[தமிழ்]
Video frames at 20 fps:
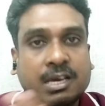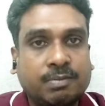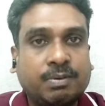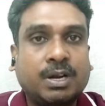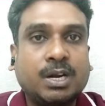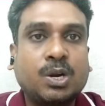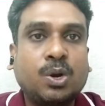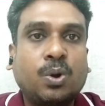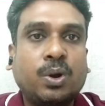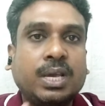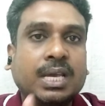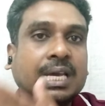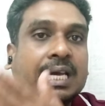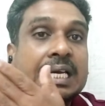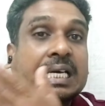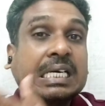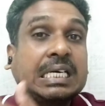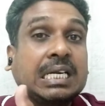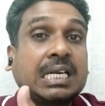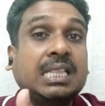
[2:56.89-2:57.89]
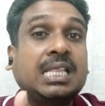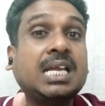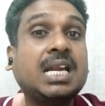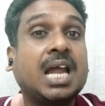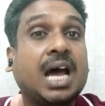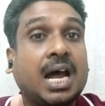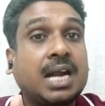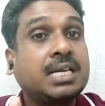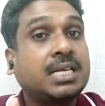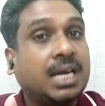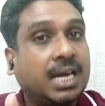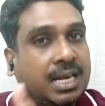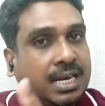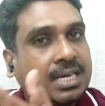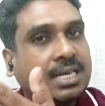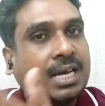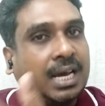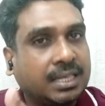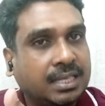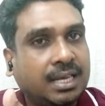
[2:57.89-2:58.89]
இவர்களுடைய இறுதி
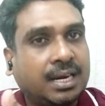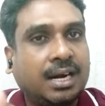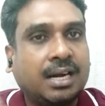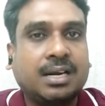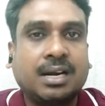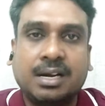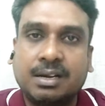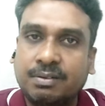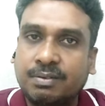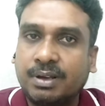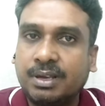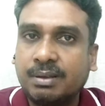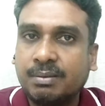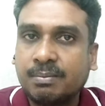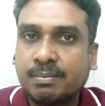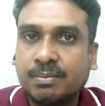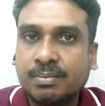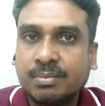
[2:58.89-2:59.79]
நாட்களின் கதறல்கள் இவை